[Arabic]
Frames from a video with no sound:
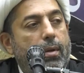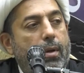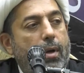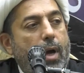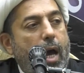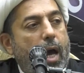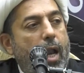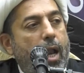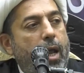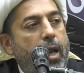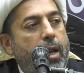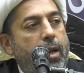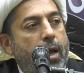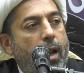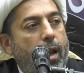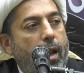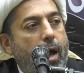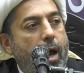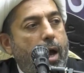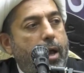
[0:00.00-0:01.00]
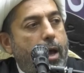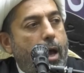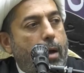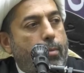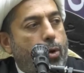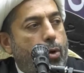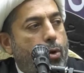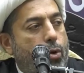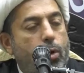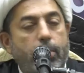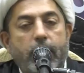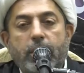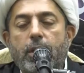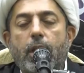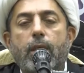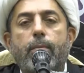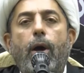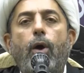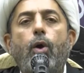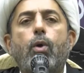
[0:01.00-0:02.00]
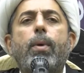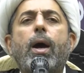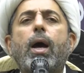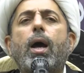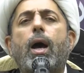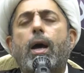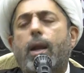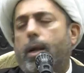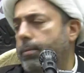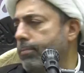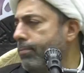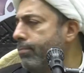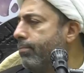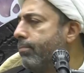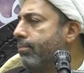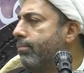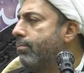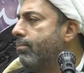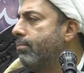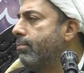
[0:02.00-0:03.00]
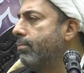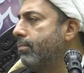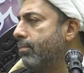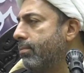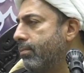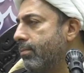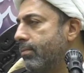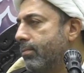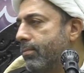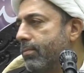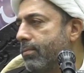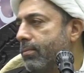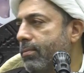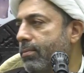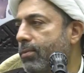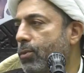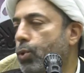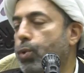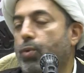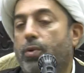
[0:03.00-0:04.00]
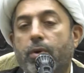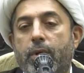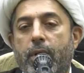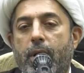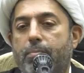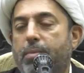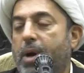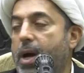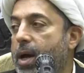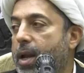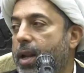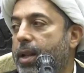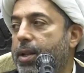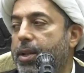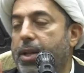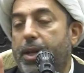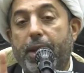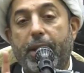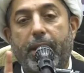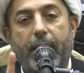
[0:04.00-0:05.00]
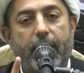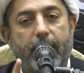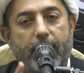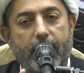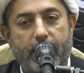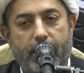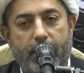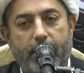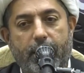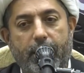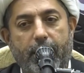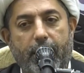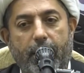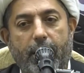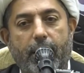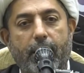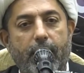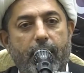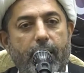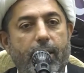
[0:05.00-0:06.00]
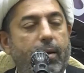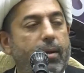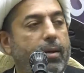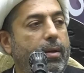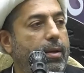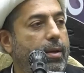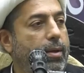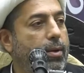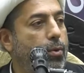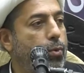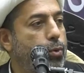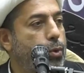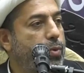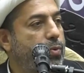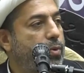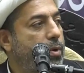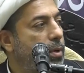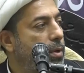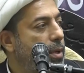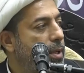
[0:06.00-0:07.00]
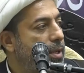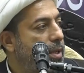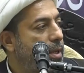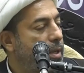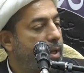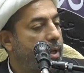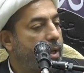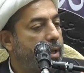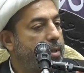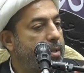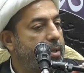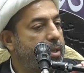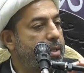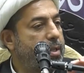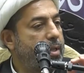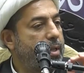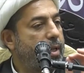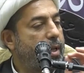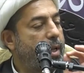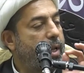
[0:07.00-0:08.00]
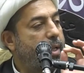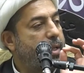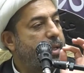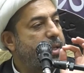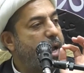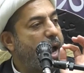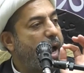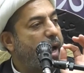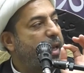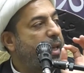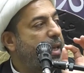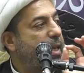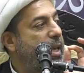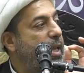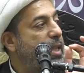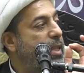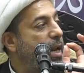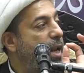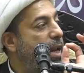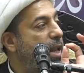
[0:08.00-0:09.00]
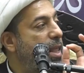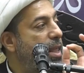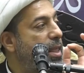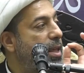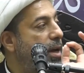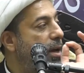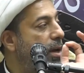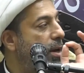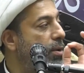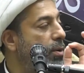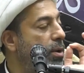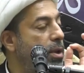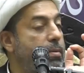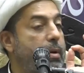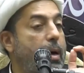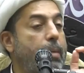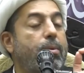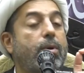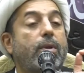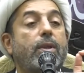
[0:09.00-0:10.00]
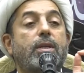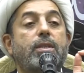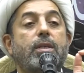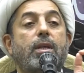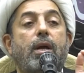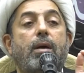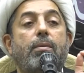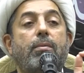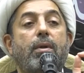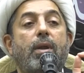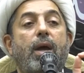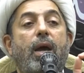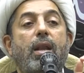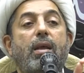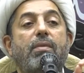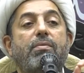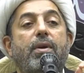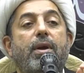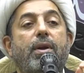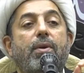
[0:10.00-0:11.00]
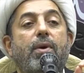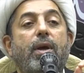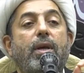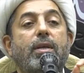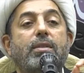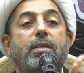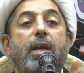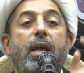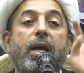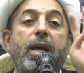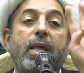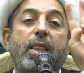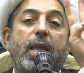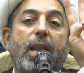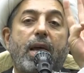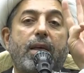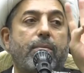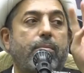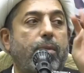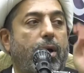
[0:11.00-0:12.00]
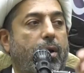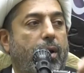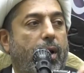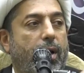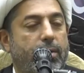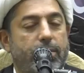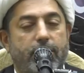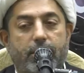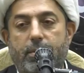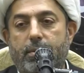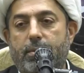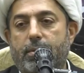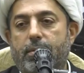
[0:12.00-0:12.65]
قال إن الله يأمركم أن تذبحوا بقرة شوف هنا بقرة الدين يعني وشوف التأكيد الذي ذكره الإمام رضا سلام الله عليه في الرواية الصحيحة ثلاث مرات